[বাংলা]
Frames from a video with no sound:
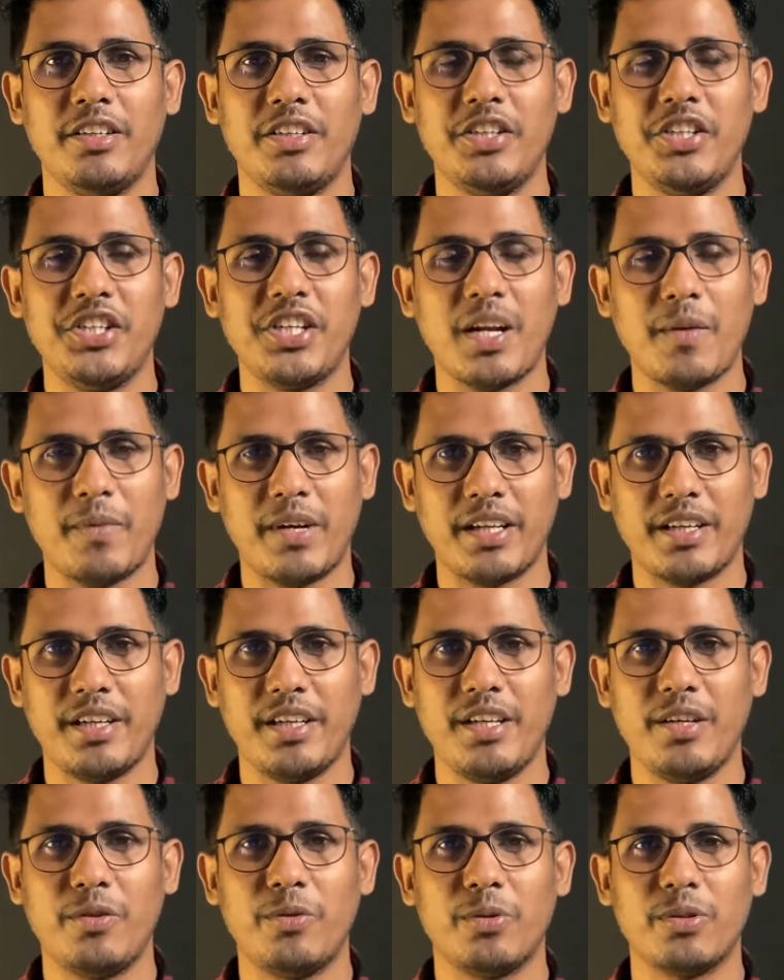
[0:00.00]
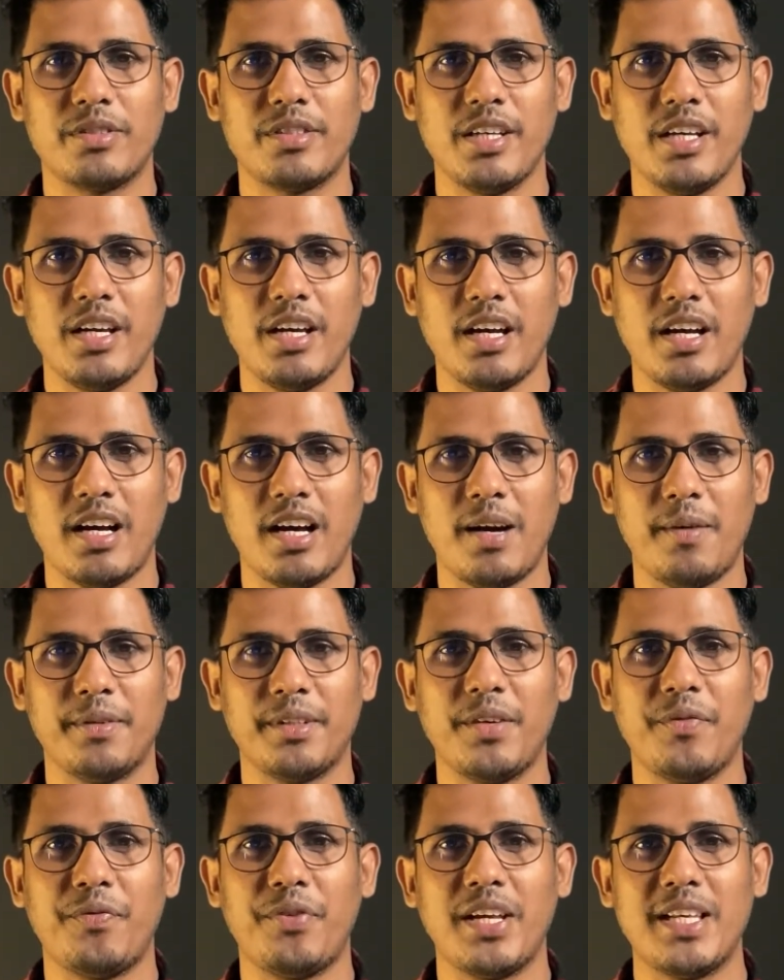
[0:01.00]
ডিজিটাল মার্কেটিং কোর্সে
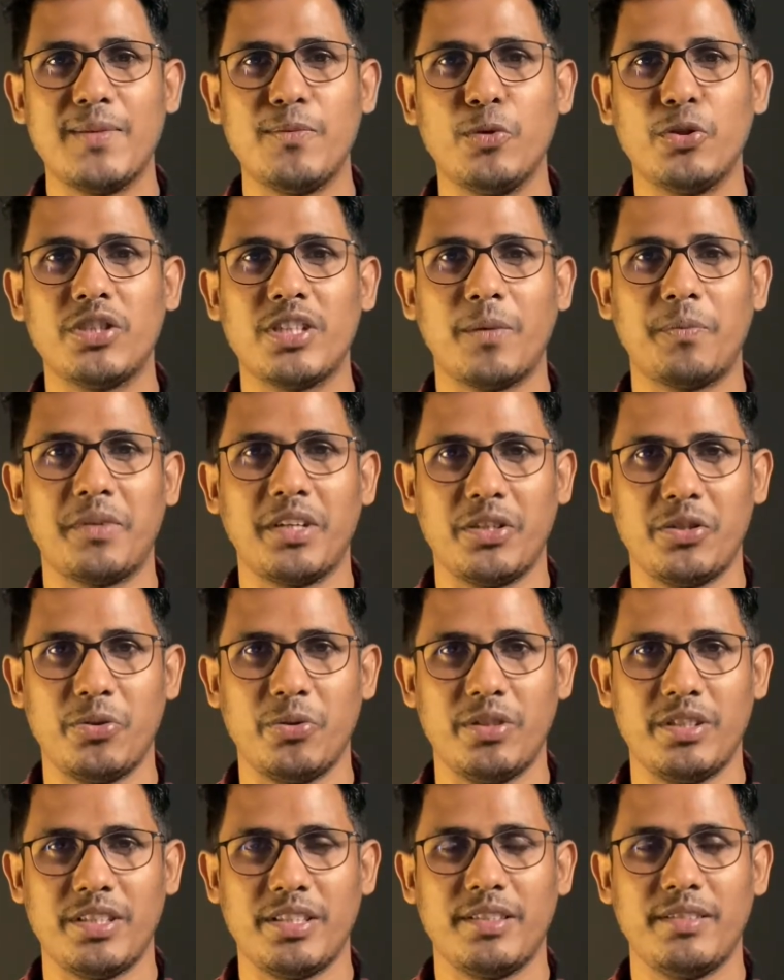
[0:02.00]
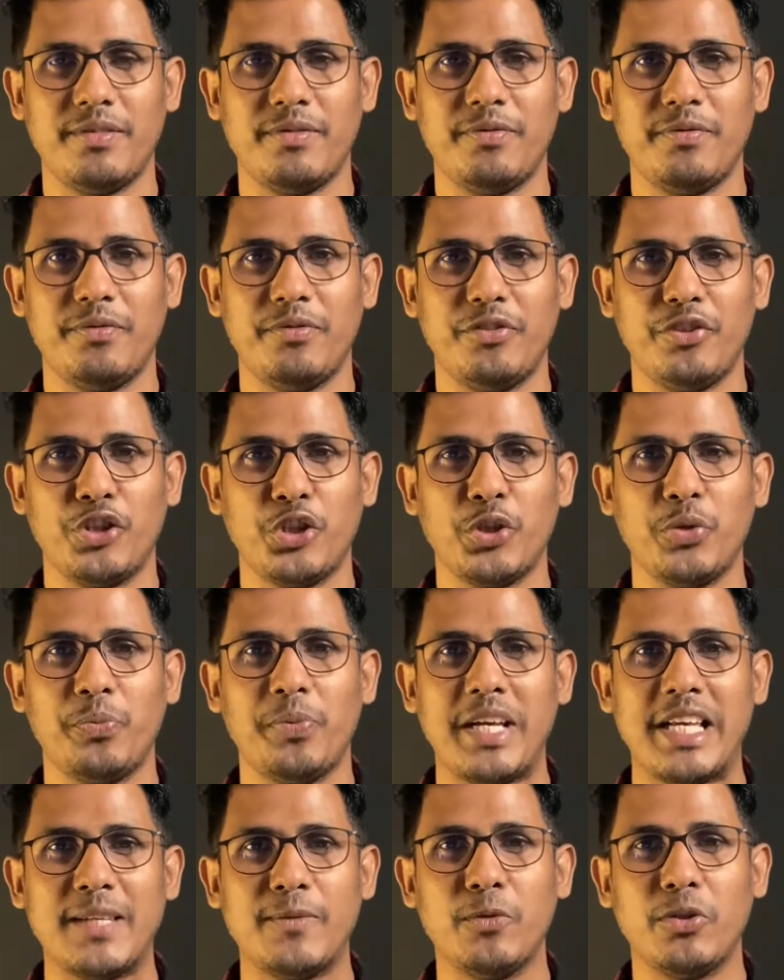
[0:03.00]
আমাদের ফেসবুক চ্যাপ্টার চলছে তো
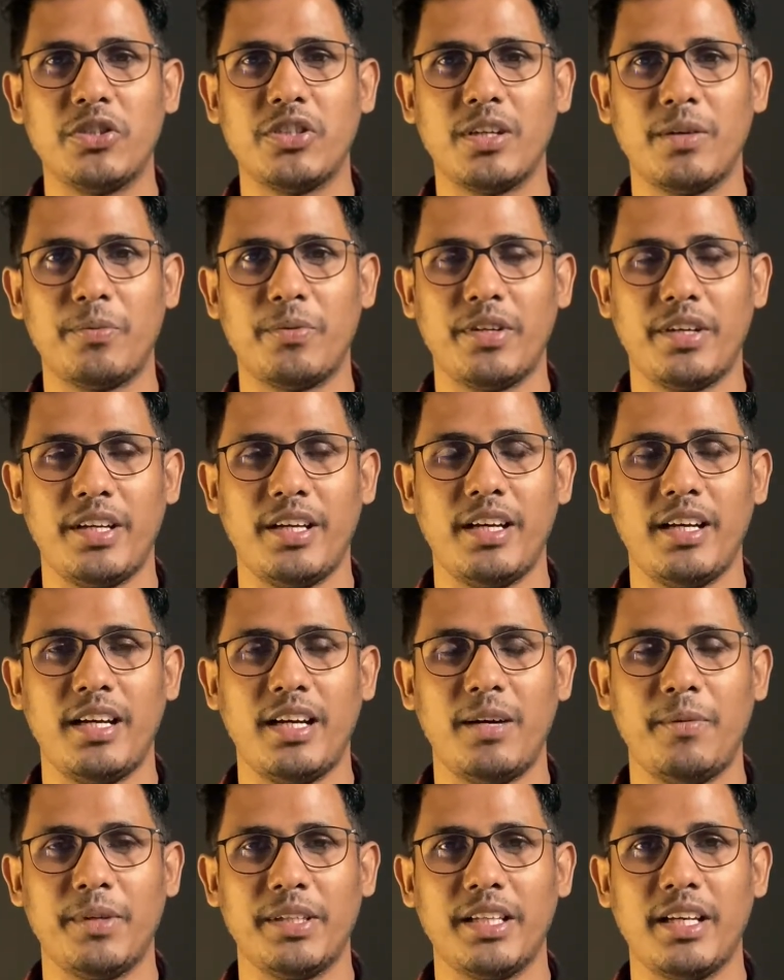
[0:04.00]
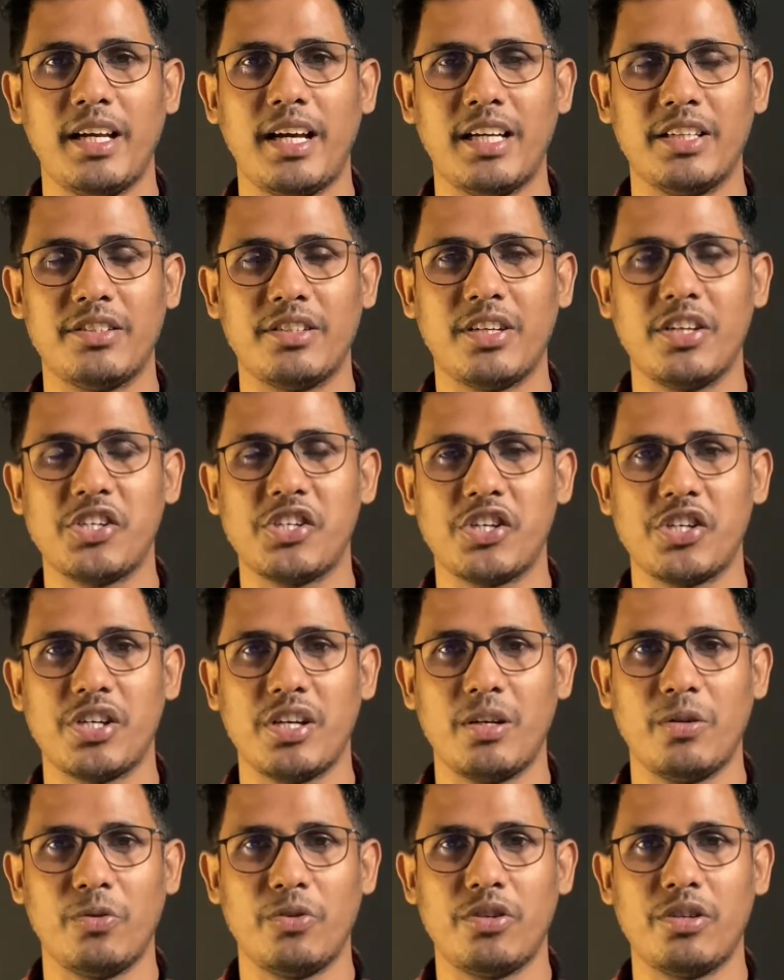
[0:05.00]
ফেসবুক চ্যাপ্টারে আমাদের আজকের
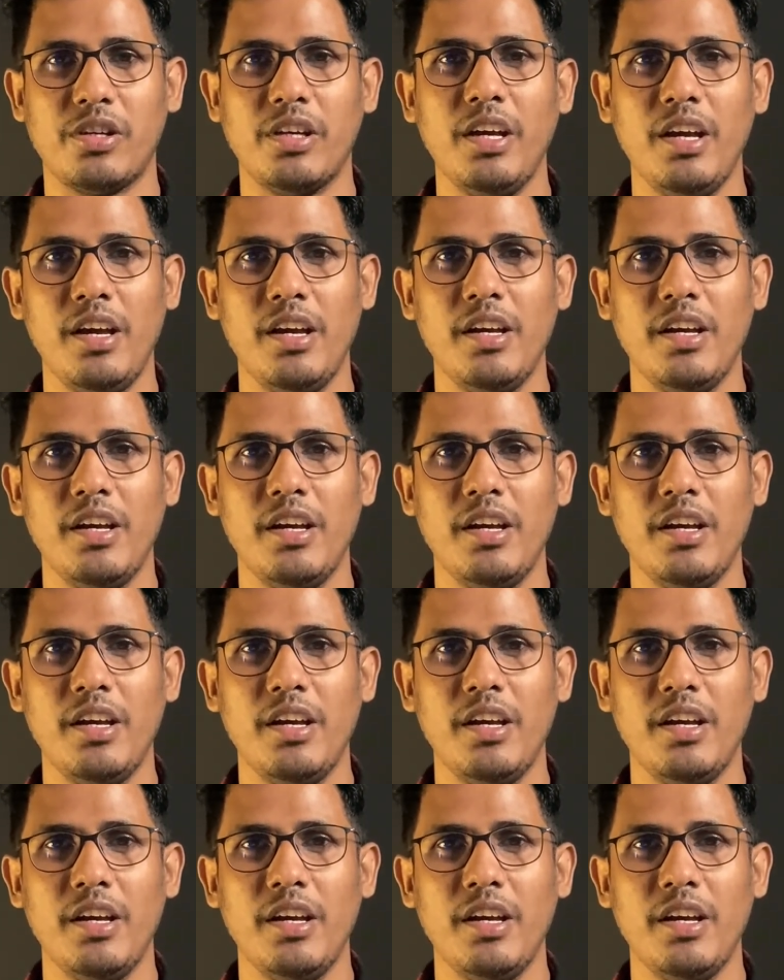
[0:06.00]
সেশন হচ্ছে